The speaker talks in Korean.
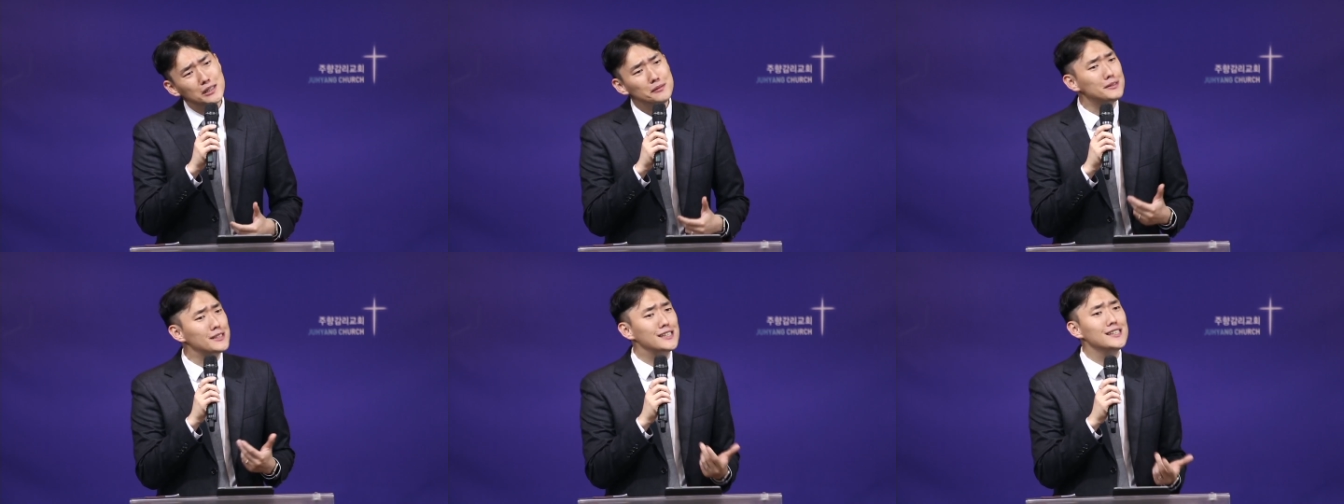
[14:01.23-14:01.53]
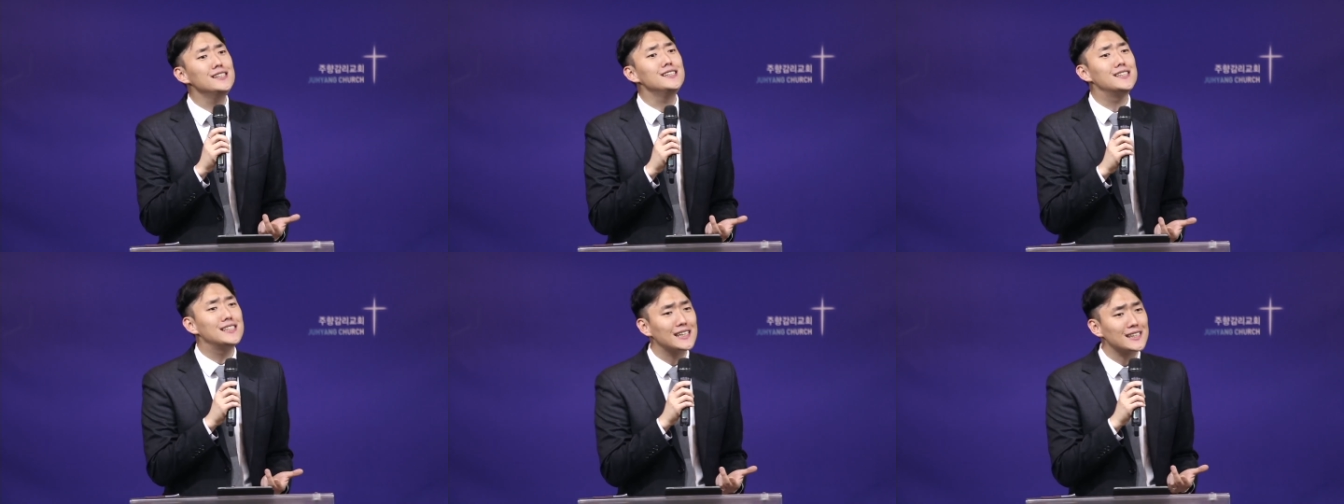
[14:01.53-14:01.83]

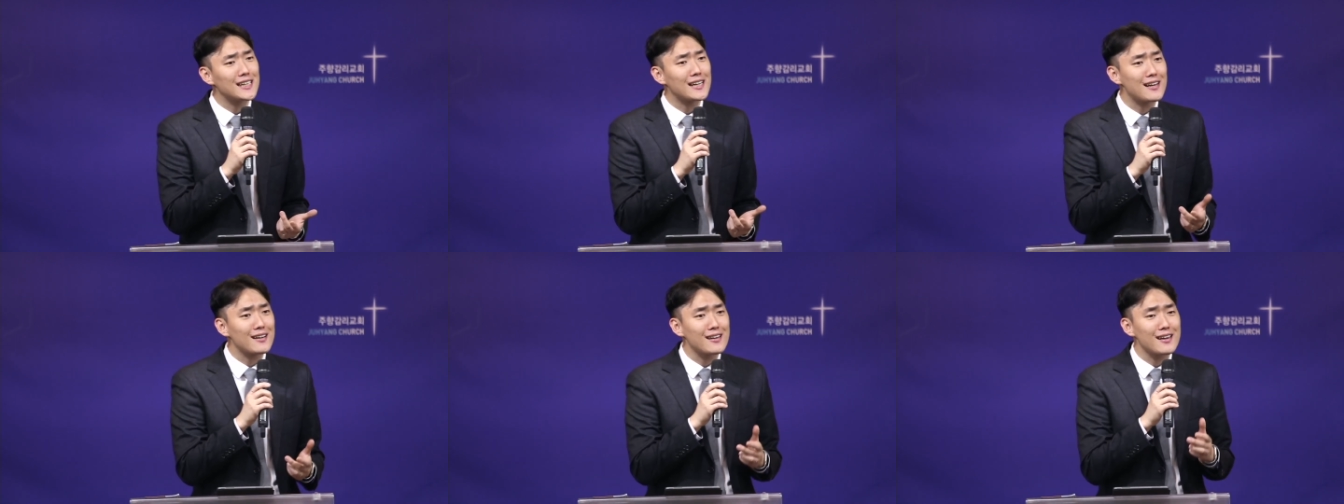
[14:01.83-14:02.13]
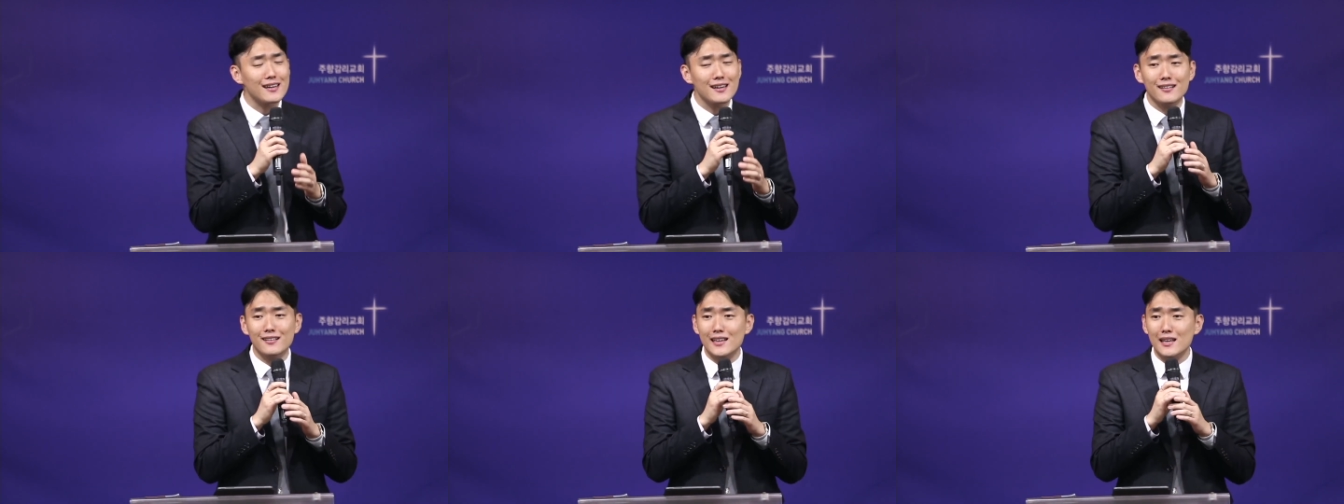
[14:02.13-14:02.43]
진짜
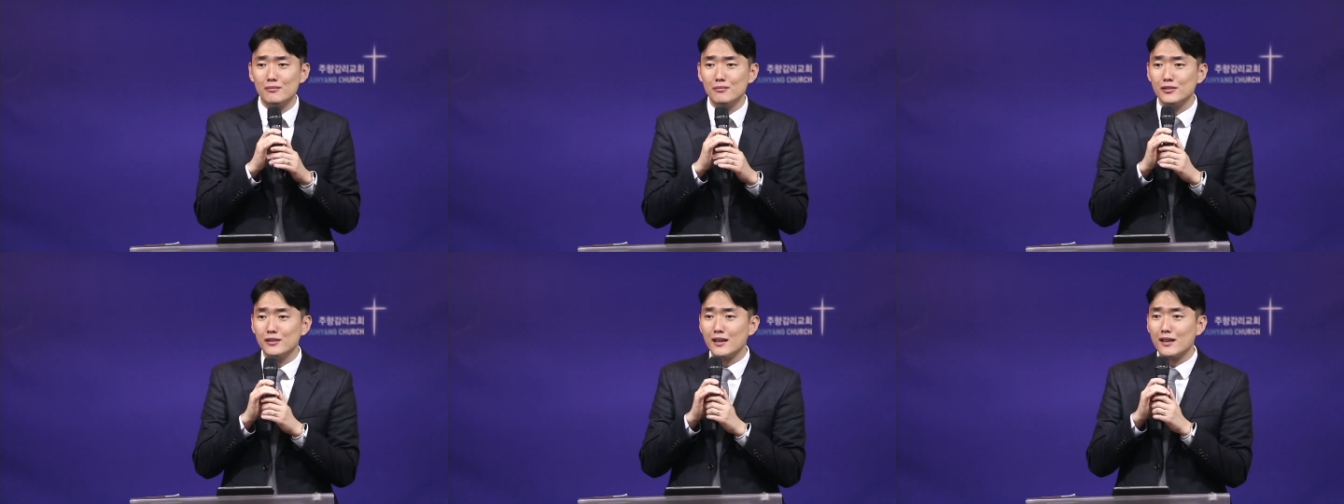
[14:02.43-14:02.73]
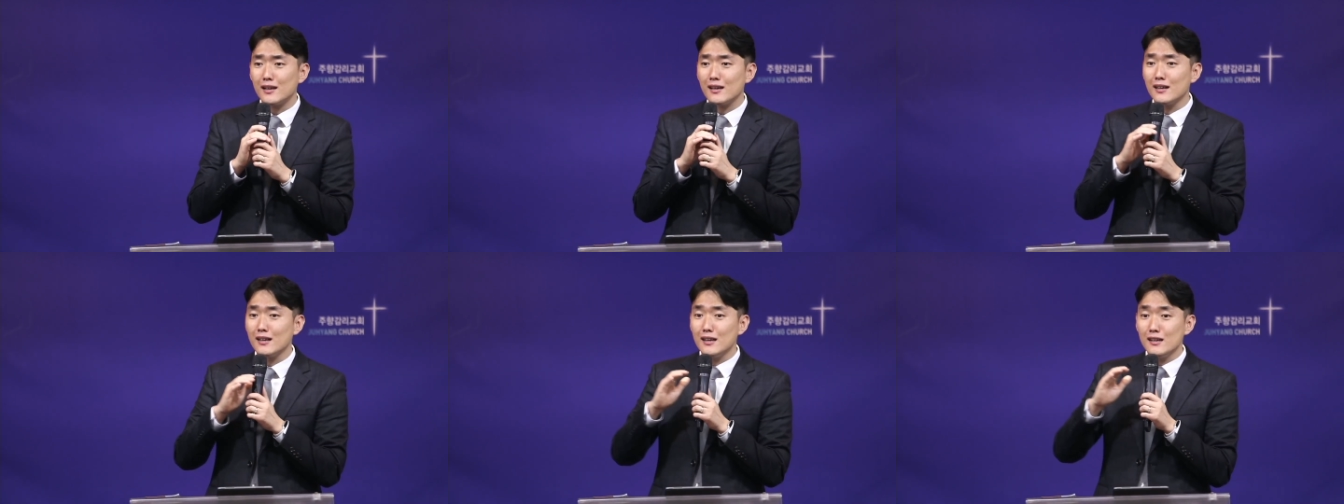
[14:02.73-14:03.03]
사랑했기
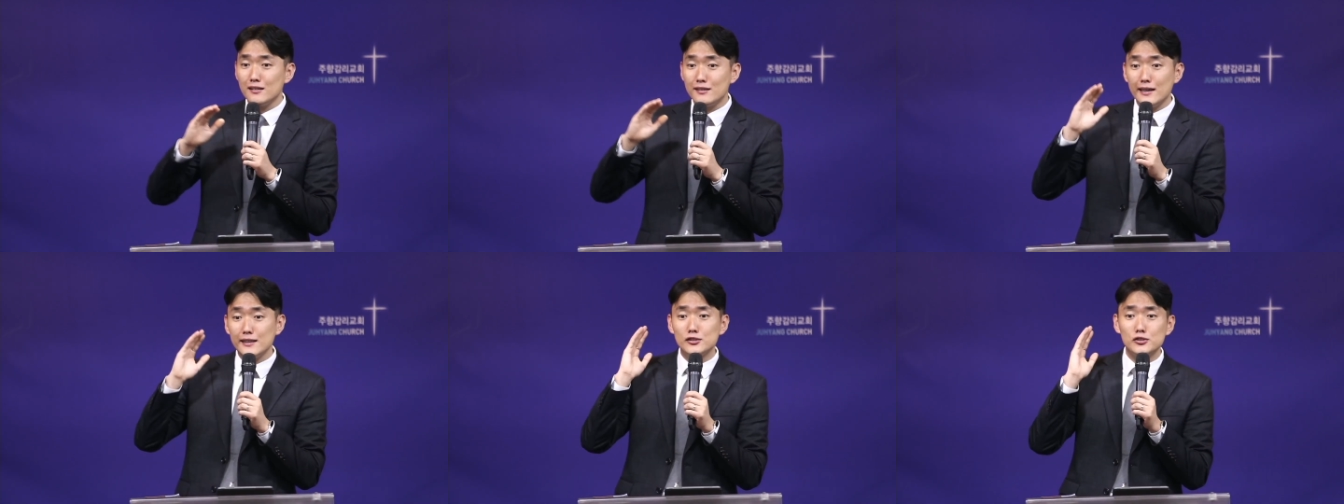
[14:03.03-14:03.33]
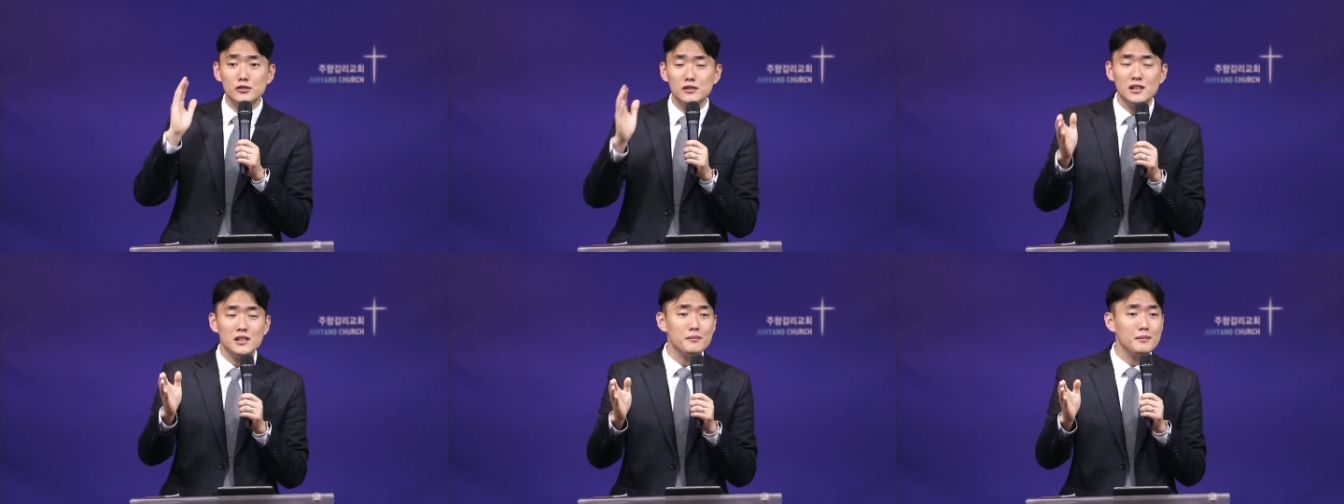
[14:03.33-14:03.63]
때문에
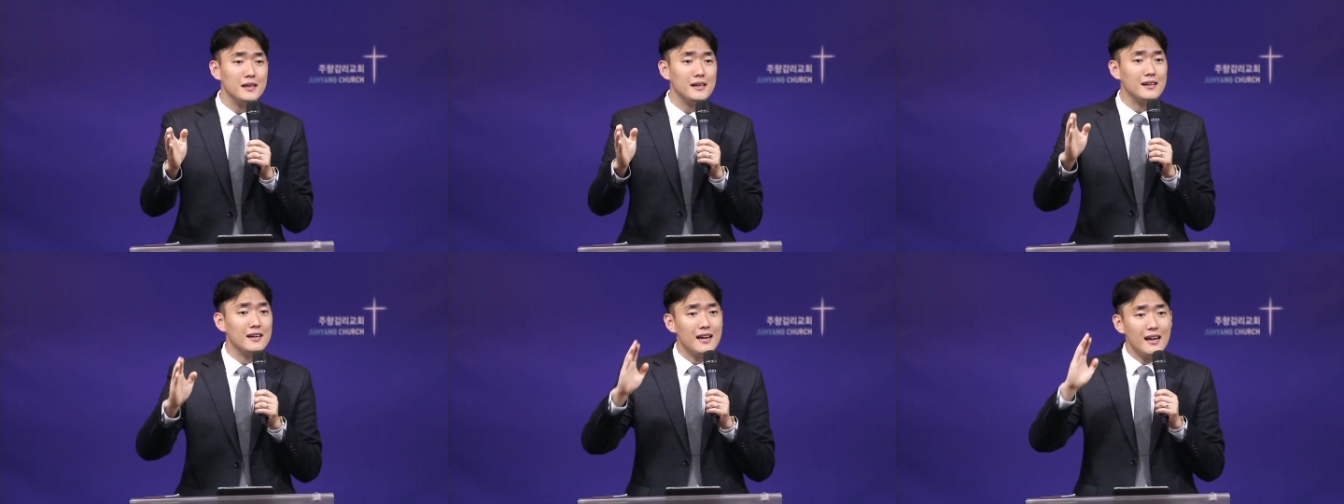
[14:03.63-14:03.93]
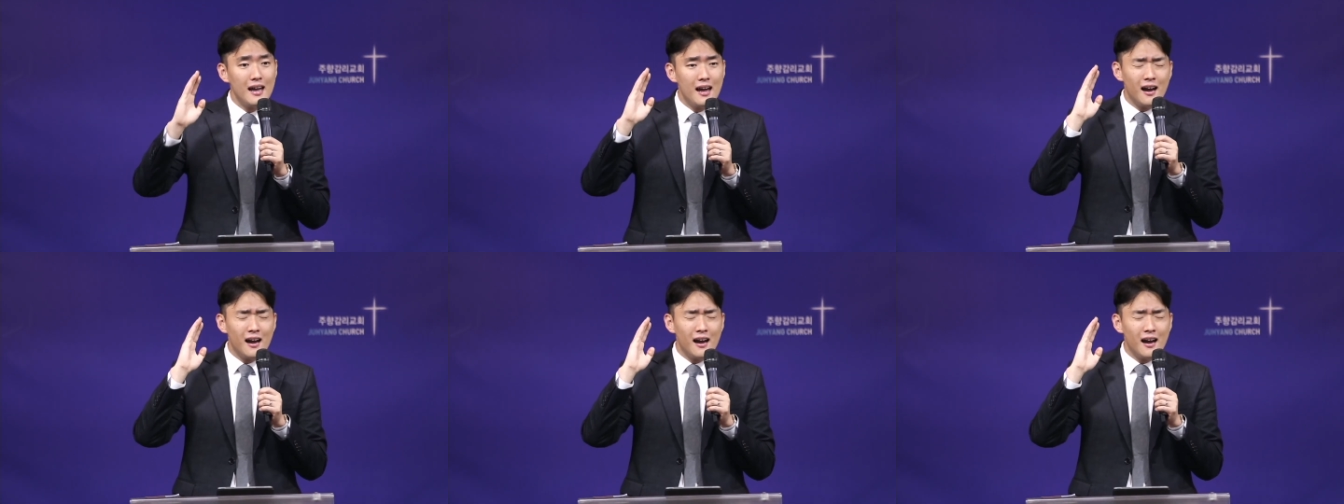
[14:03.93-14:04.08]
예수님이